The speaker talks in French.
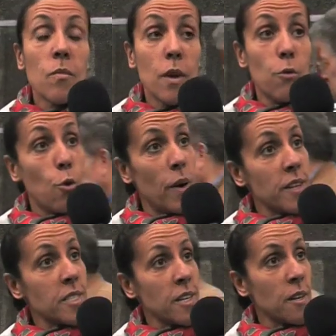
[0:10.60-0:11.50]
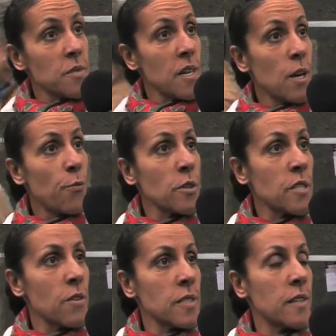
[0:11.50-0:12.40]
Et vous croyez que c'est comme ça que les Français
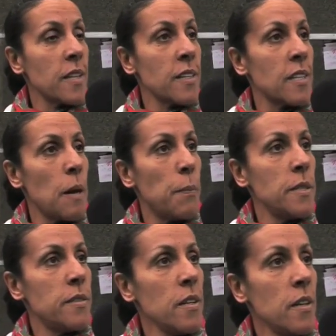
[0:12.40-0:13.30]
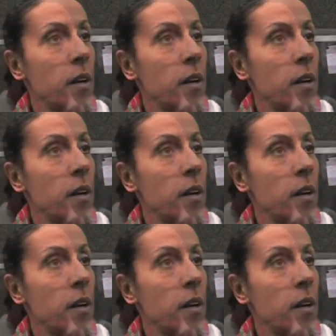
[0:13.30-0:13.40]
vont s'intéresser à la politique